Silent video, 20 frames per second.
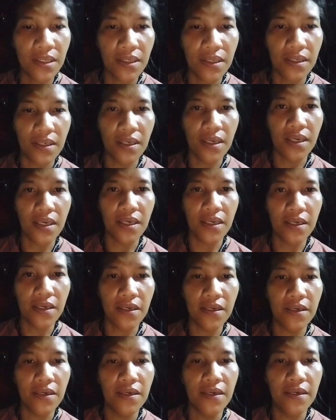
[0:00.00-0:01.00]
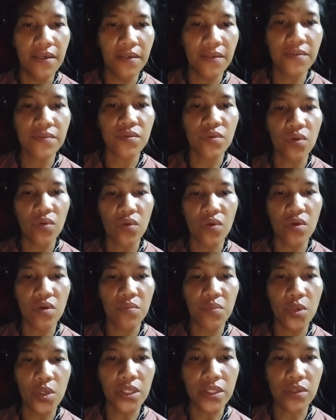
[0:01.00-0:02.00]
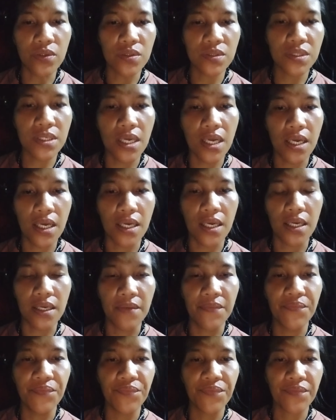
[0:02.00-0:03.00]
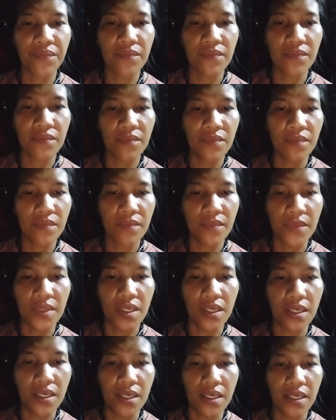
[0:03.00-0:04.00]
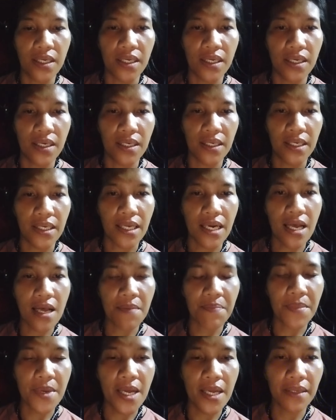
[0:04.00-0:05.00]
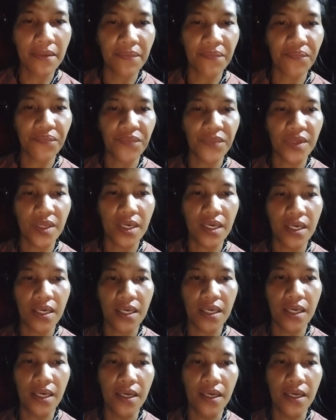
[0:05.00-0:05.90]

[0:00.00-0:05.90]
ang tungkol po ito sa uh, grapa na